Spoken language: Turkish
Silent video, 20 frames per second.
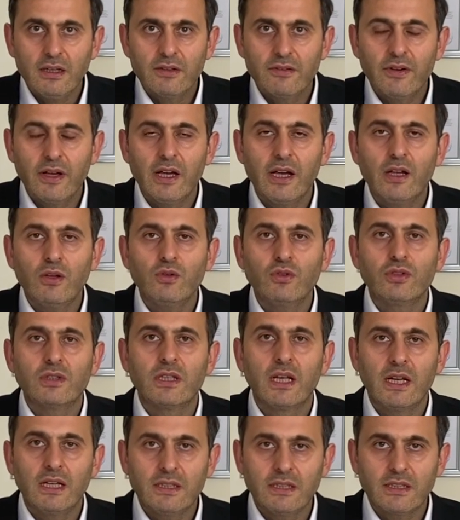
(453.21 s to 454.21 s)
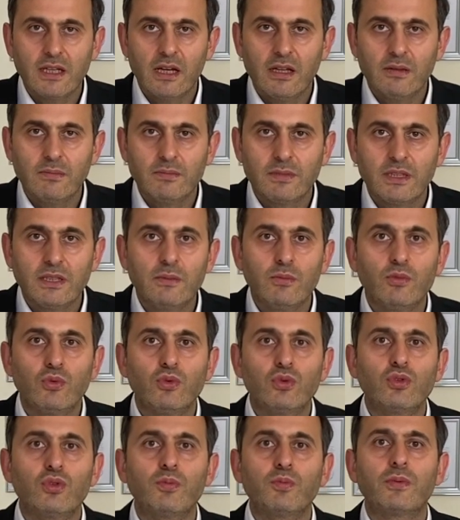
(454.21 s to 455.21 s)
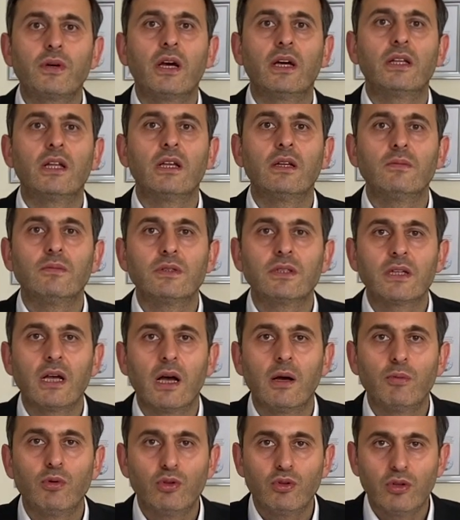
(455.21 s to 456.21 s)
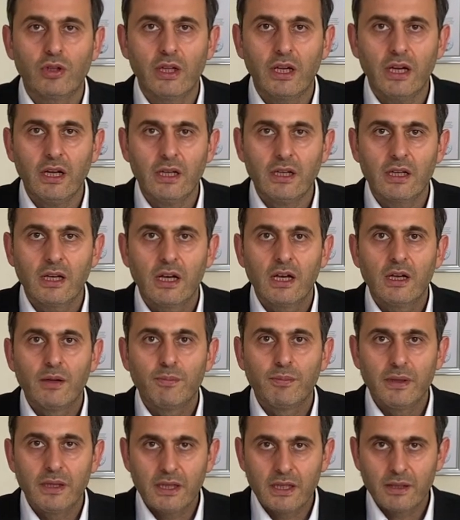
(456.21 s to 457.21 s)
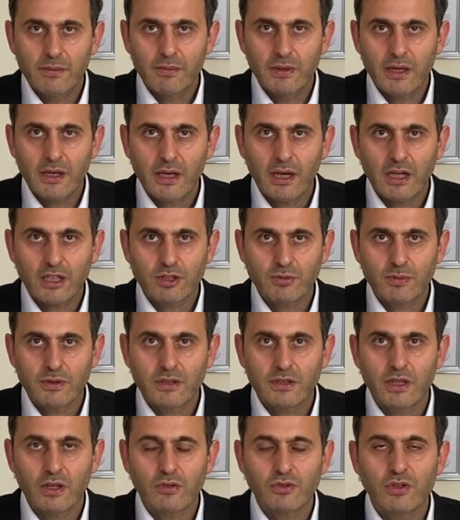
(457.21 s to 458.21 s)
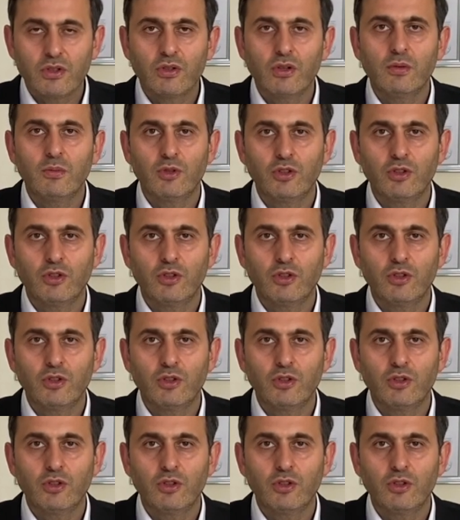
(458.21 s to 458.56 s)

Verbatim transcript: ve henüz değilsen bizim YouTube kanalımıza abone olarak bildirimleri açmanı tavsiye ederim.